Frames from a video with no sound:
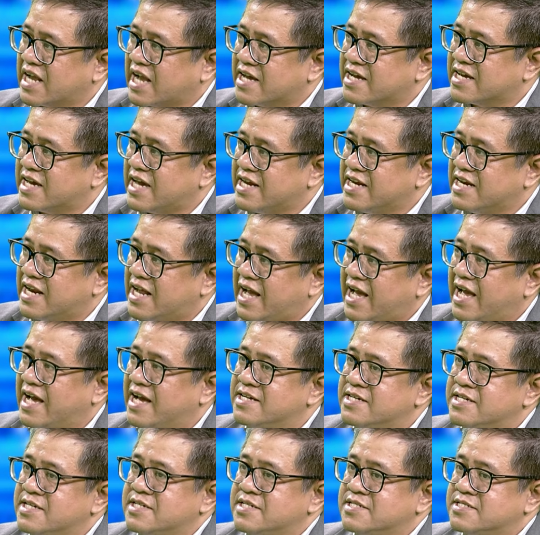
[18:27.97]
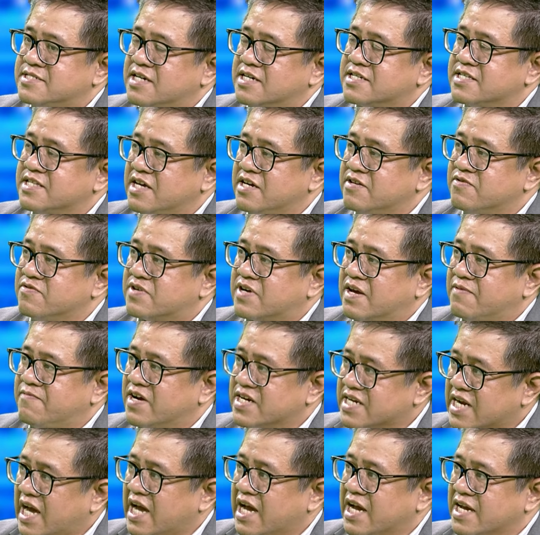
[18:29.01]
gây ra rất nhiều cái vấn
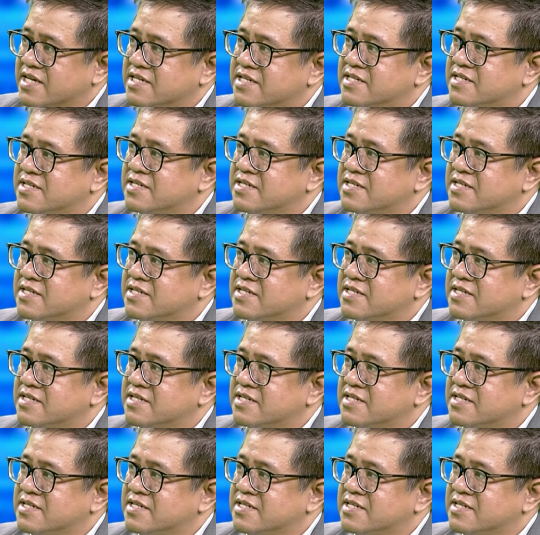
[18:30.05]
đề